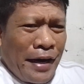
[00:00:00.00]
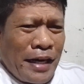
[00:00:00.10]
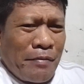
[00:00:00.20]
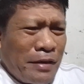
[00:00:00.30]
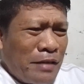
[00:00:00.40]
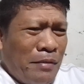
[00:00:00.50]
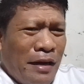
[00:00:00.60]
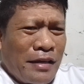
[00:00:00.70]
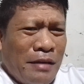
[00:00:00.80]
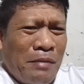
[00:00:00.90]
Haharap ka sa
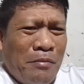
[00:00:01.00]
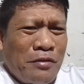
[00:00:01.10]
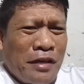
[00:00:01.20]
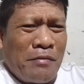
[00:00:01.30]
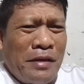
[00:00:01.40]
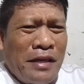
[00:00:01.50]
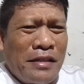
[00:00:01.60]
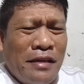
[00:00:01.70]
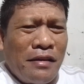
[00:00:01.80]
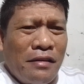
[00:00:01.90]
mga kasama mo sa
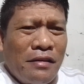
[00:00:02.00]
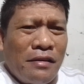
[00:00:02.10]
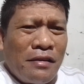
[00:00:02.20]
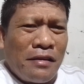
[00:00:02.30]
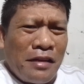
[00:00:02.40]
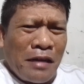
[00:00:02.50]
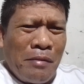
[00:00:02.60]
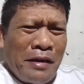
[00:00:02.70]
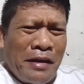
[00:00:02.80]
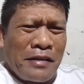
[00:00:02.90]
kabinete. Hindi
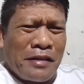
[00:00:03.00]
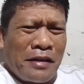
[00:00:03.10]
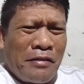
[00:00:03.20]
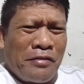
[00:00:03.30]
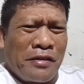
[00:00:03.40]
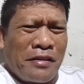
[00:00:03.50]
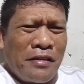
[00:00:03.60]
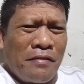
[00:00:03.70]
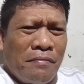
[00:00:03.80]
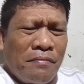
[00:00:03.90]
ka ba nahiya sa Sara
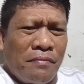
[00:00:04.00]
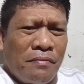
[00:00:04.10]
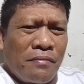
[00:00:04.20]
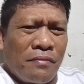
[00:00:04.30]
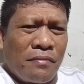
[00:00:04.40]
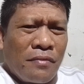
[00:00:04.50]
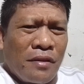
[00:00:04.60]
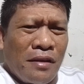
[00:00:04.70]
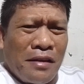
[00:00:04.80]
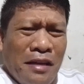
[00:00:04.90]
Duterte?
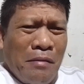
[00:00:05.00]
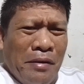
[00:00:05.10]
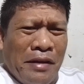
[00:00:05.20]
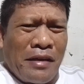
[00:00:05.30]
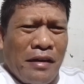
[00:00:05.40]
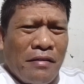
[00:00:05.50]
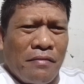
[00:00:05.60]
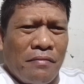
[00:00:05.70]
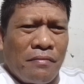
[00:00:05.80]
Hindi ka ba nahiya?